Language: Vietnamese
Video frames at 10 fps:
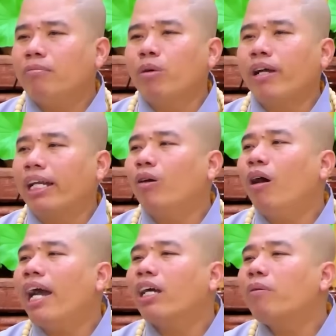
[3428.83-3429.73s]
Một cành
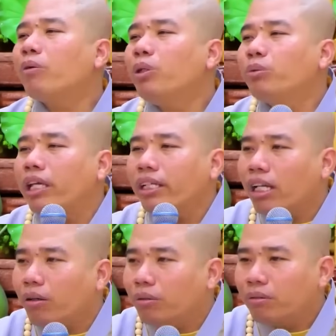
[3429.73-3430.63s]
hoa có bao nhiêu
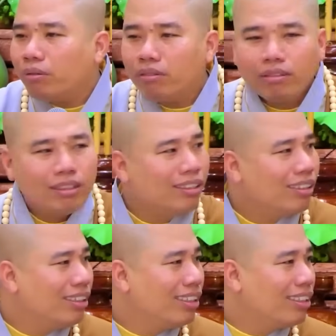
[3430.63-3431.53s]
tiền đâu,
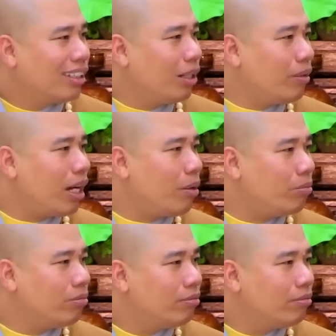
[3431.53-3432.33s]
đúng không?